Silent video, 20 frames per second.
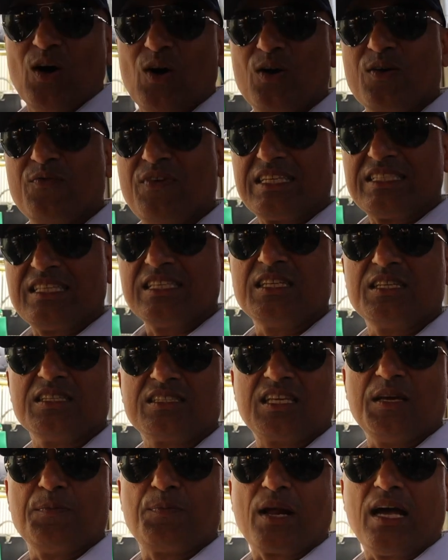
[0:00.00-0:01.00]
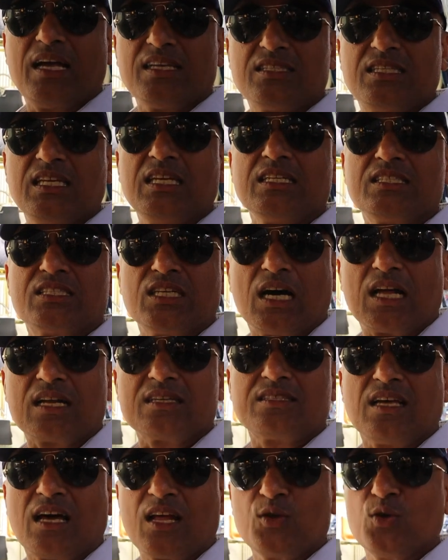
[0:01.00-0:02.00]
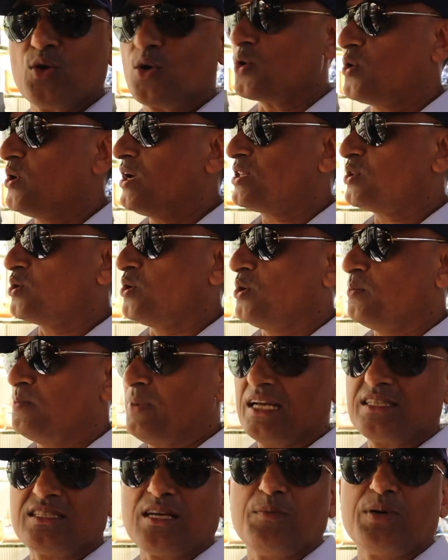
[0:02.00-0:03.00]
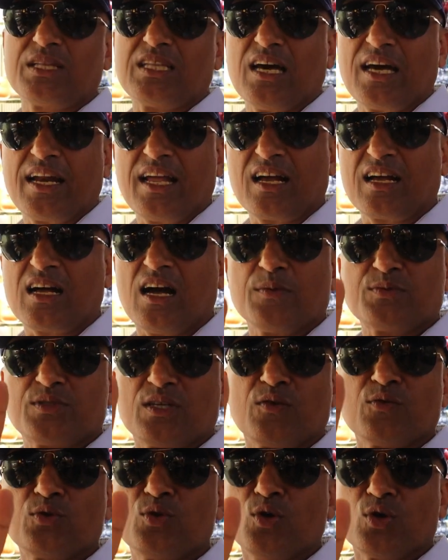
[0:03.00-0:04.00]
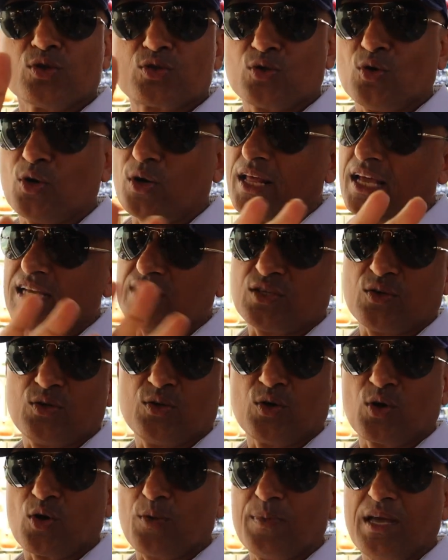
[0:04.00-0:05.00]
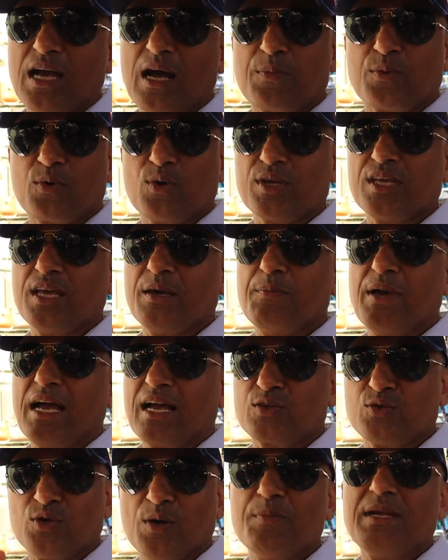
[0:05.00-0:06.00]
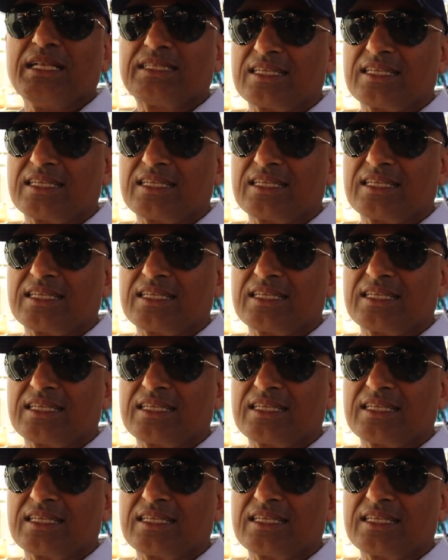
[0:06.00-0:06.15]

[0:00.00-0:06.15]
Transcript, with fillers: और वैसे तो इसकी प्राइस तीन चार हज़ार यूरो है तो भाई साहब बता रहे हैं कि आप सिर्फ दो सौ ढाई सौ यूरो में आपको ये बैग जो मिल